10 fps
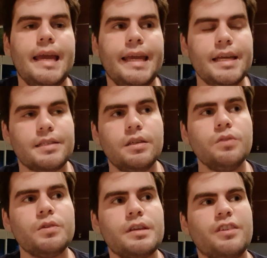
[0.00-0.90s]
E assim que
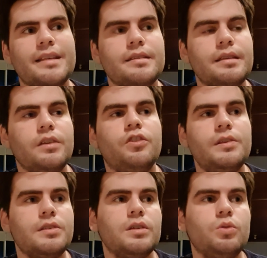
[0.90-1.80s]
você já se sentir
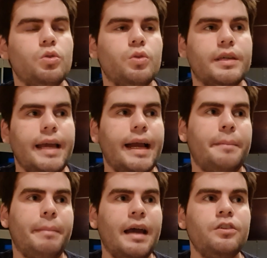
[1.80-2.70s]
seguro que é
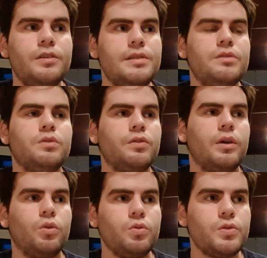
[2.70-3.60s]
capaz de desenvolver
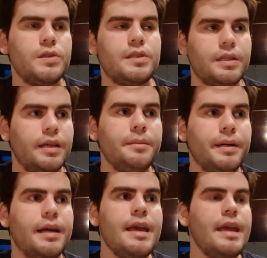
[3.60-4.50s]
algum
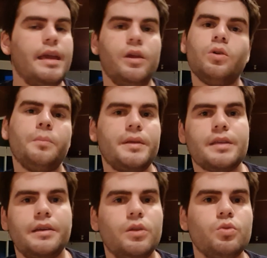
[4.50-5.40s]
sistema, eu não
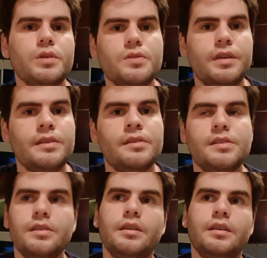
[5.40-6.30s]
pensaria duas
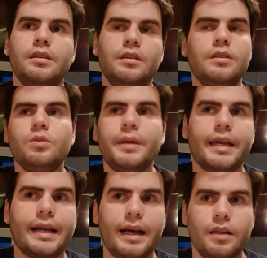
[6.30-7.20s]
vezes em ir no
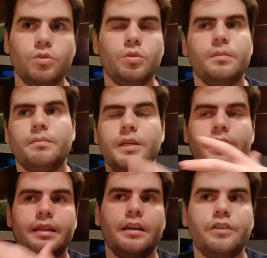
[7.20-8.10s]
mercado, ir
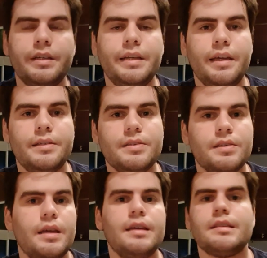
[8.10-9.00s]
atrás de
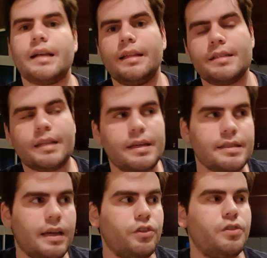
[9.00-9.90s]
clientes, se cadastrar em
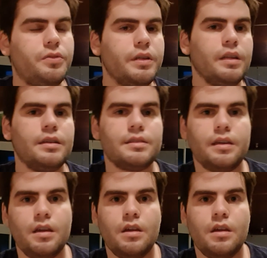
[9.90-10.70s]
site de freelancer,